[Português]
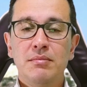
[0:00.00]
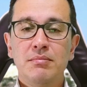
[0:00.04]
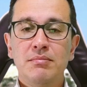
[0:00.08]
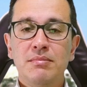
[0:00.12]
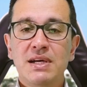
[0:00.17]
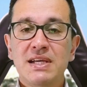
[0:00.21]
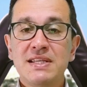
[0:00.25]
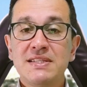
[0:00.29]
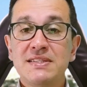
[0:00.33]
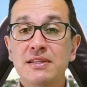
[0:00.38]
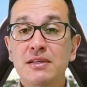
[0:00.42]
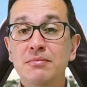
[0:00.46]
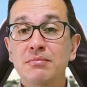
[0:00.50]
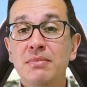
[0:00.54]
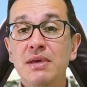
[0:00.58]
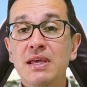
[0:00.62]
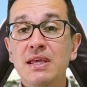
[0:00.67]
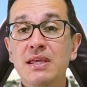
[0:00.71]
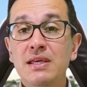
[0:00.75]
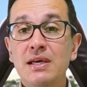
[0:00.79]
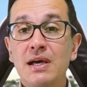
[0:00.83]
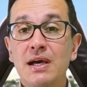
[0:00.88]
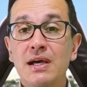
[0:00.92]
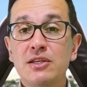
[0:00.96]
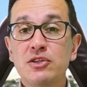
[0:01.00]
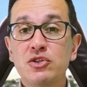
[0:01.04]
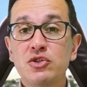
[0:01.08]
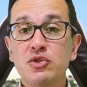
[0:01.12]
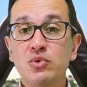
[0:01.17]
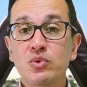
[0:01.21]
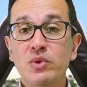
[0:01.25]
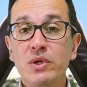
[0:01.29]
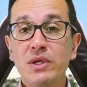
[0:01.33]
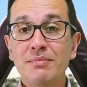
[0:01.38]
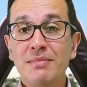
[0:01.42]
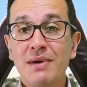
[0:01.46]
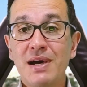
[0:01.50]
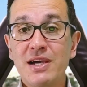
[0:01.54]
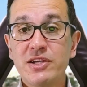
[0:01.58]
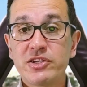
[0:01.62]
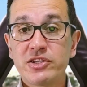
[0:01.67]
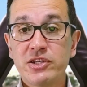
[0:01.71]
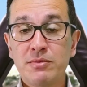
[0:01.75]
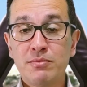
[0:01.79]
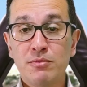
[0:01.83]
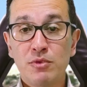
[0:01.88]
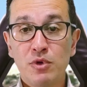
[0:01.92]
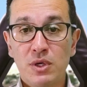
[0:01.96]
mas também a sua
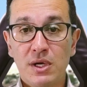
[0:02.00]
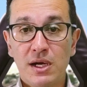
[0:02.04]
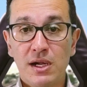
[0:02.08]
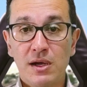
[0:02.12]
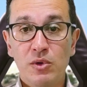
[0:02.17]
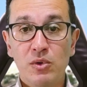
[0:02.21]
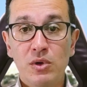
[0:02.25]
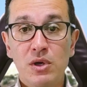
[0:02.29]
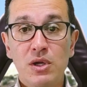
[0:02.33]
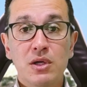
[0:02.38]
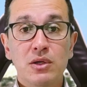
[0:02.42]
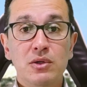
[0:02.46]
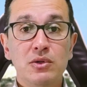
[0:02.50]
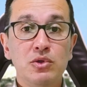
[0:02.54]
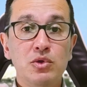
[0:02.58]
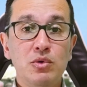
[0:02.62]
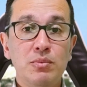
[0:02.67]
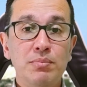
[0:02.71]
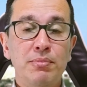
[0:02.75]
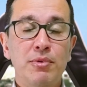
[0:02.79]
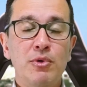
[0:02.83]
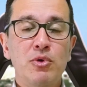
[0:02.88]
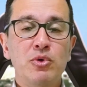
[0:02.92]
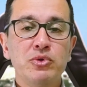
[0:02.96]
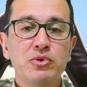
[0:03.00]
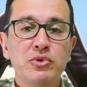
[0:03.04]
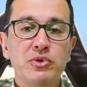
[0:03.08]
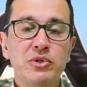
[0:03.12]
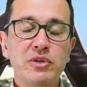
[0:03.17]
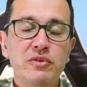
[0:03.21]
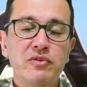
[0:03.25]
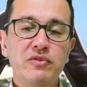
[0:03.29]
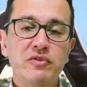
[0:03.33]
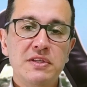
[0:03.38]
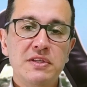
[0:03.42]
imagem moral do ponto de